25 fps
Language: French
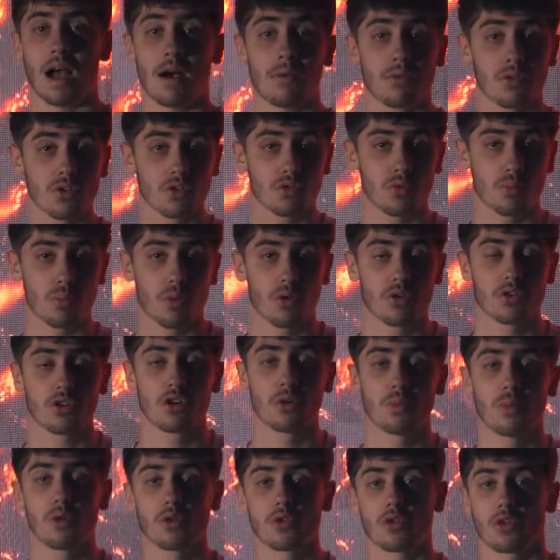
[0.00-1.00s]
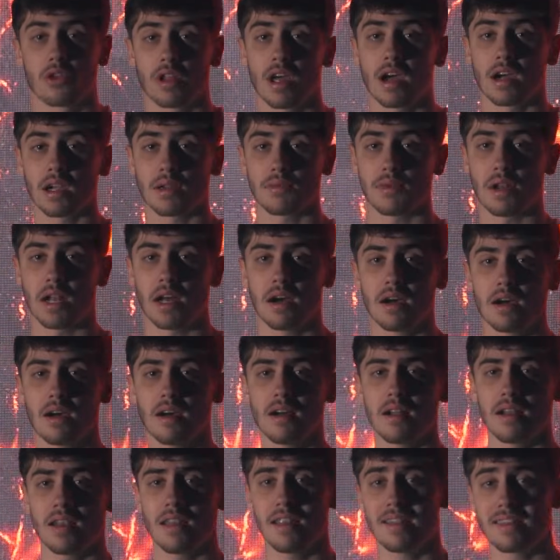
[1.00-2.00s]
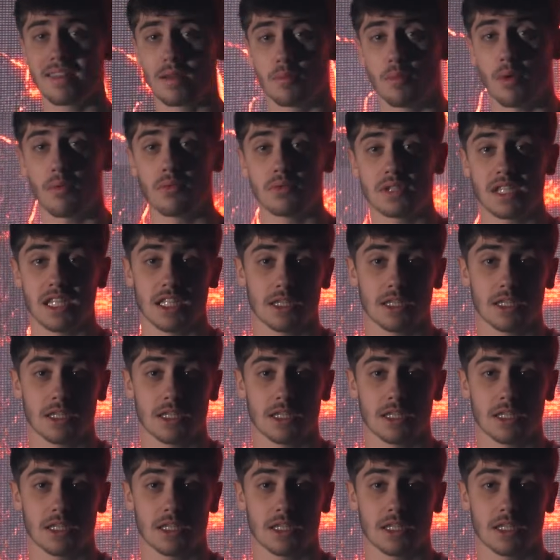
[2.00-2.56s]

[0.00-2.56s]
Avant de comprendre comment on en est arrivé là, laissez-moi vous